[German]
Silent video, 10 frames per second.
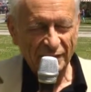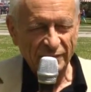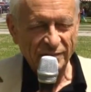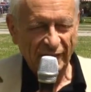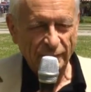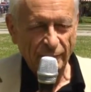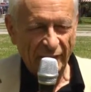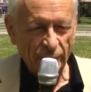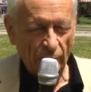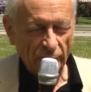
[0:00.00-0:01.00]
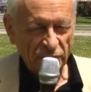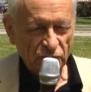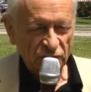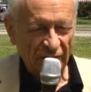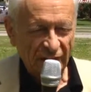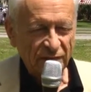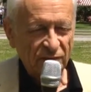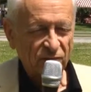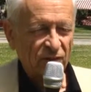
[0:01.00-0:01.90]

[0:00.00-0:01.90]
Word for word: dass ein Maibaum entsteht.